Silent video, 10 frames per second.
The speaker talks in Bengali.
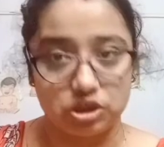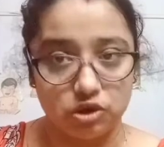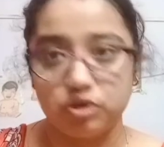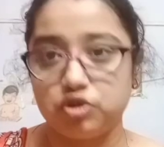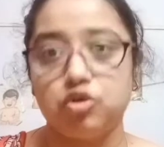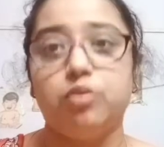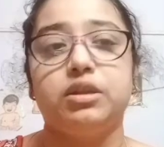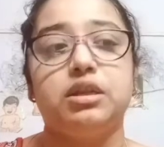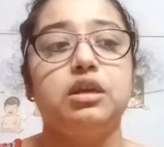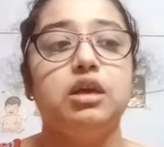ছিল এই জন্য
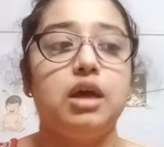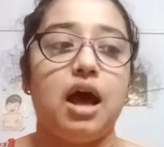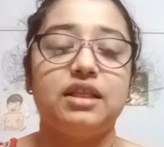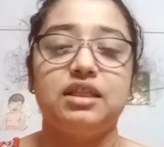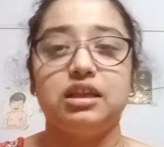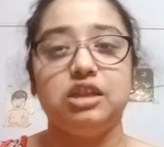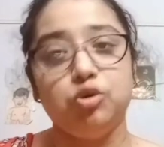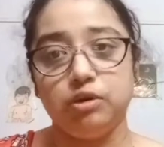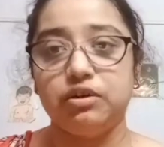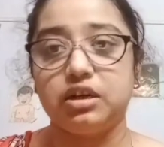আমাদের আর্ধেক দিনও
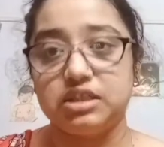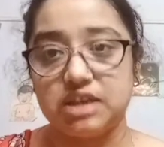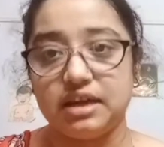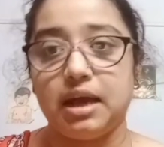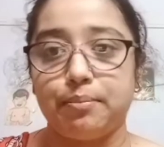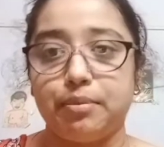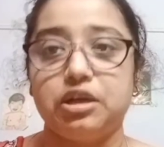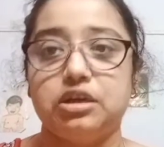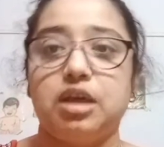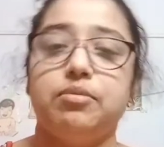ইনভার্টার যায়নি আমপানের
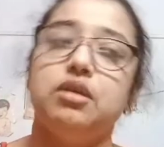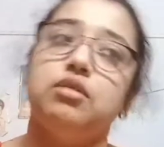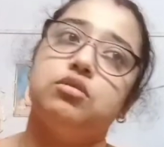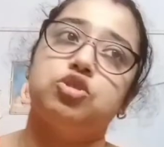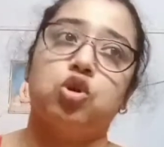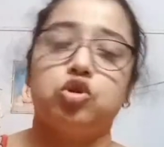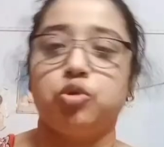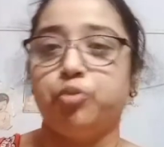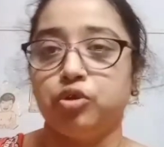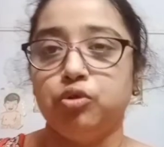টাইমে সঙ্গে
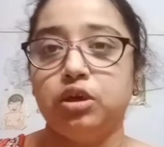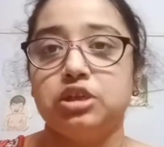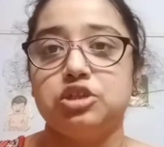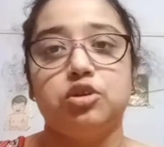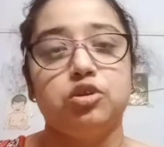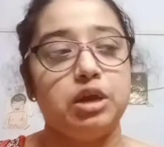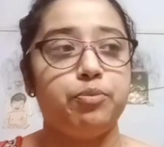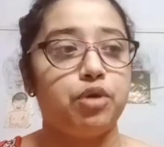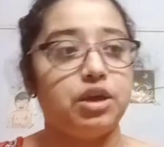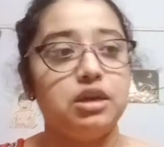সঙ্গে বন্ধ হয়ে গেছিলো কিন্তু
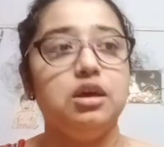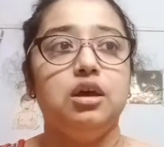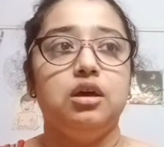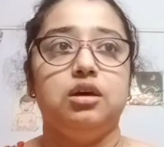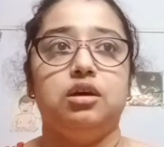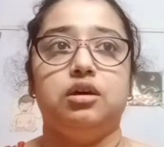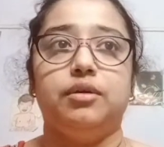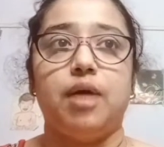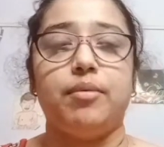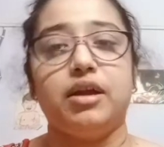এরপরেই
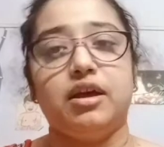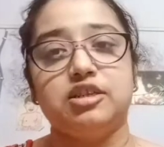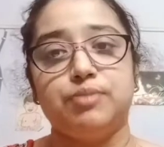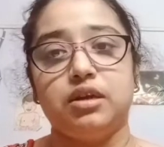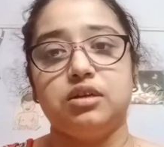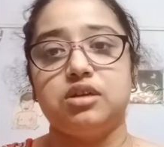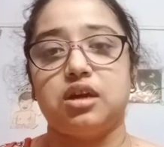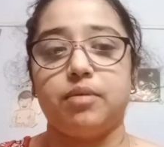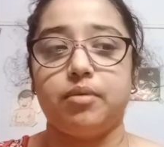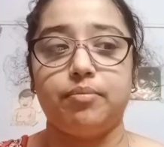আমার হাজব্যান্ড আর
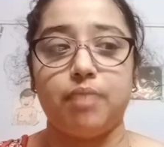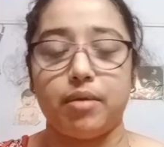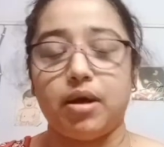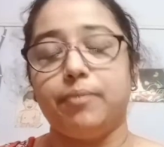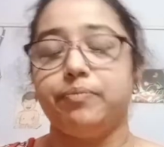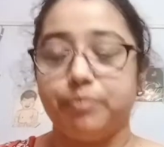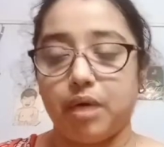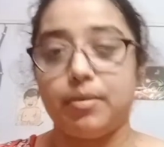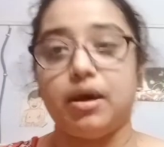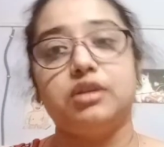আমার বাবা
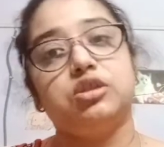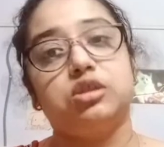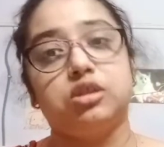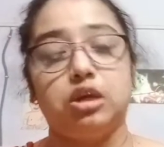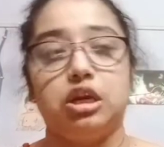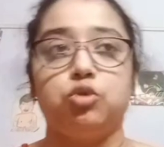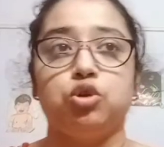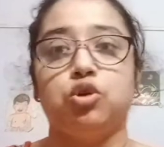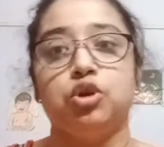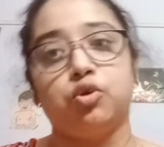বাবা এরা
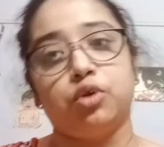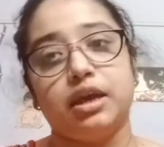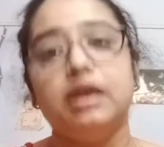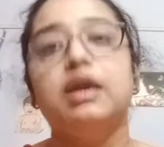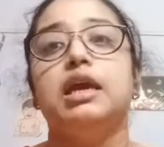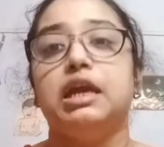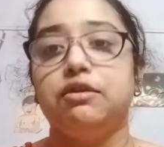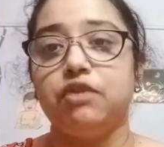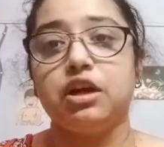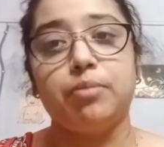তড়িঘড়ি করে
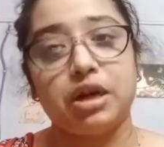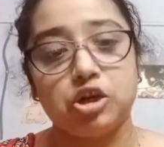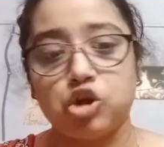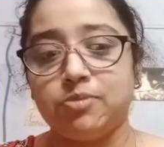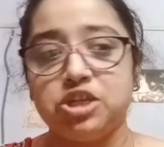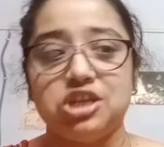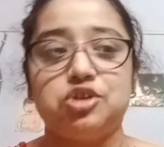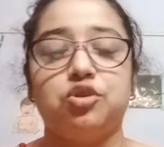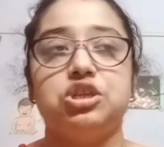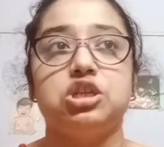ইনভার্টার ব্যাটারি সব চেঞ্জ
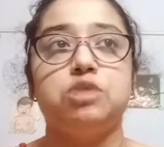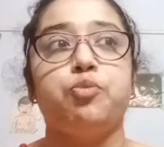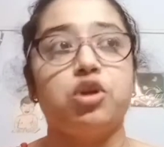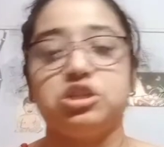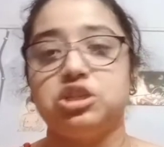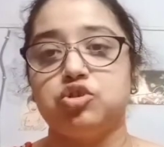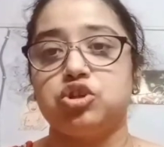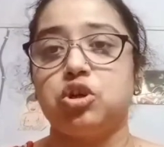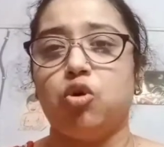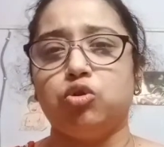করেছে যেহেতু পরের
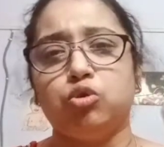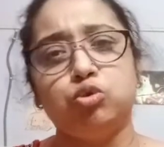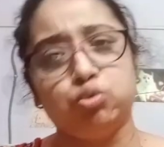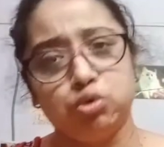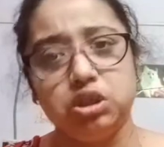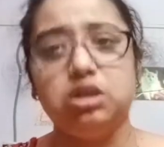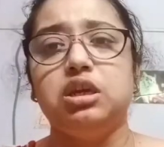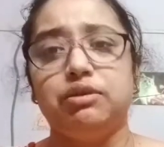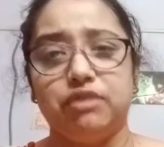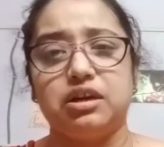সিচুয়েশনে অন্তত দুদিন
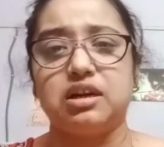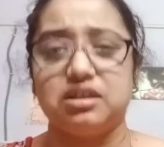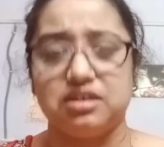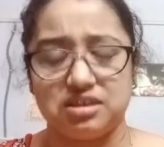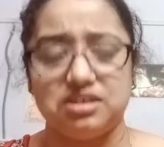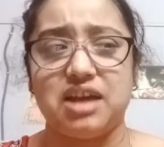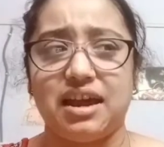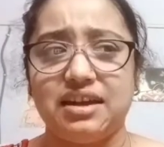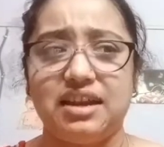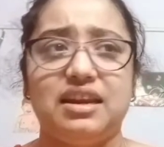ইনভার্টার যায়
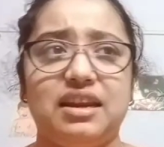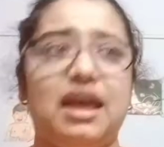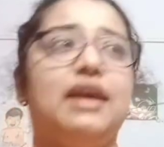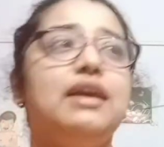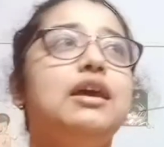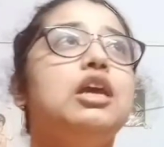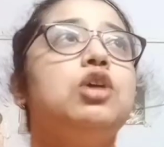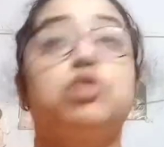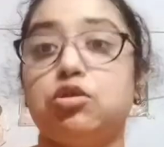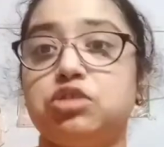টেনে নেয় কিন্তু
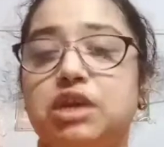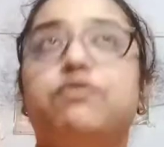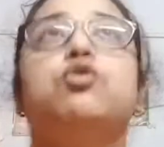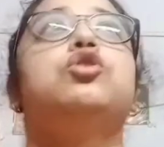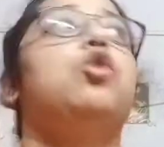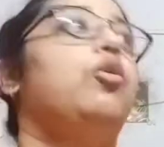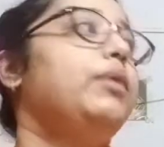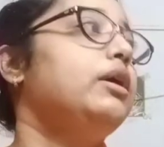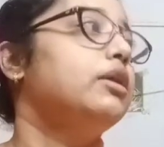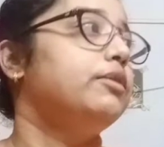তাও সেভ করতে হবে
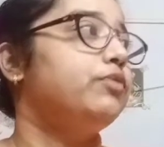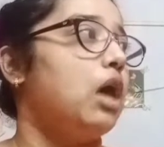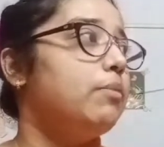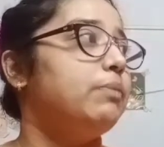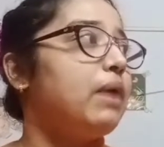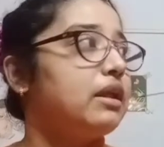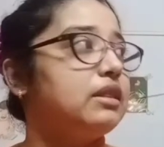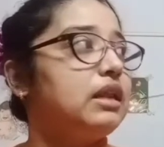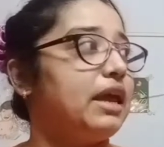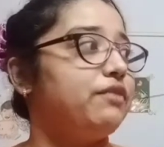তা আমি বারান্দার
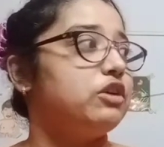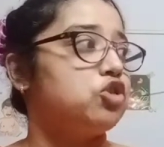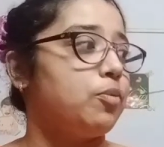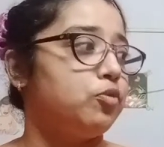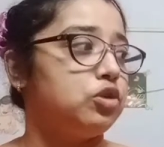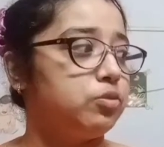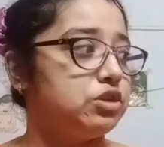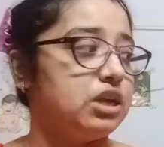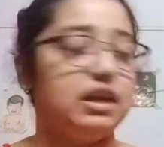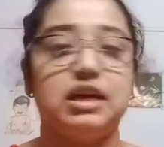লাইট সব করে দেবো
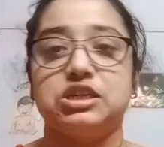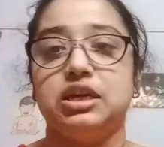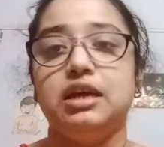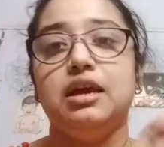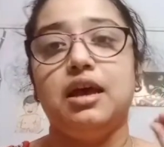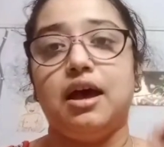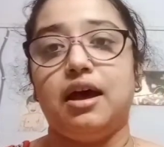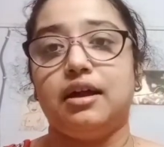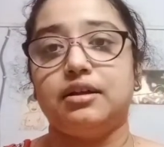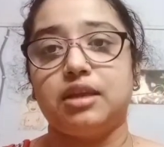ছেলে আসলে
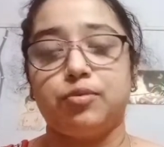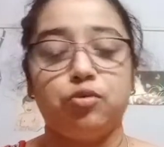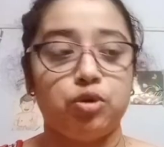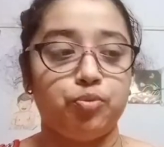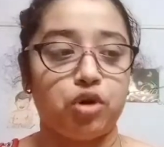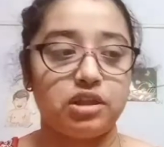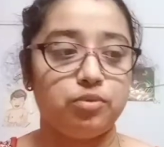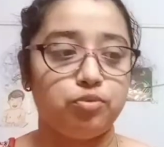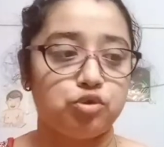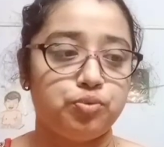আর তারপর ওকে পড়াতে
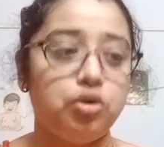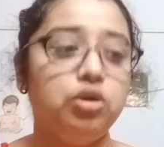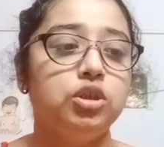বসবো